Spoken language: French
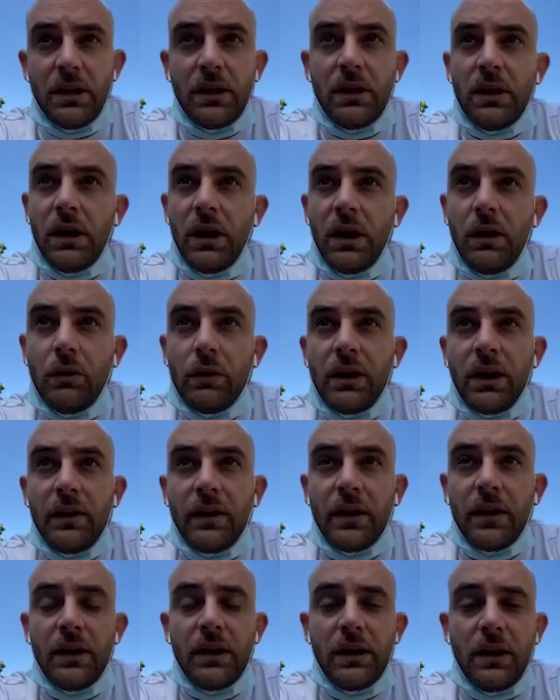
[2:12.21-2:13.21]

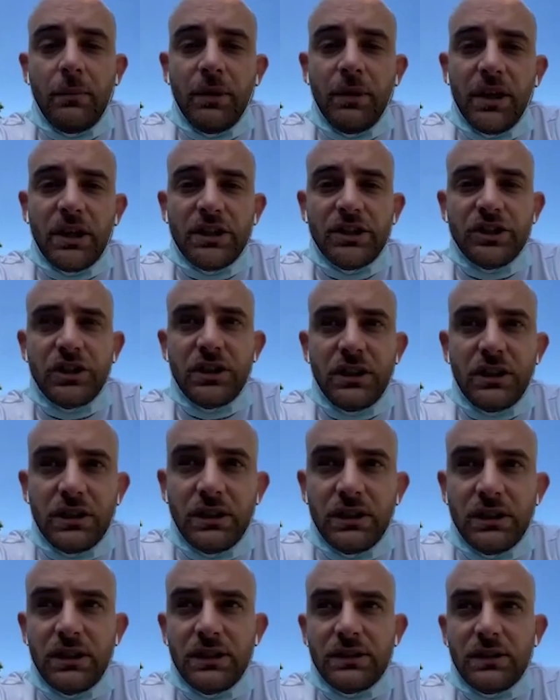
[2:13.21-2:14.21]
encadrer et à manager
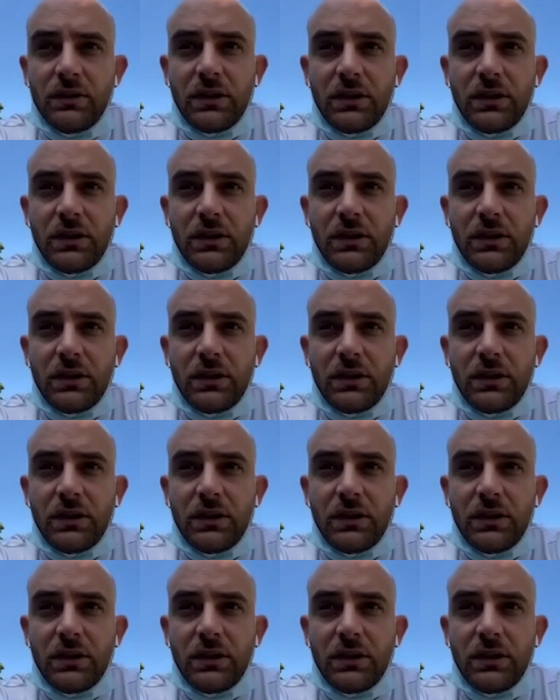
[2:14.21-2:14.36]
des,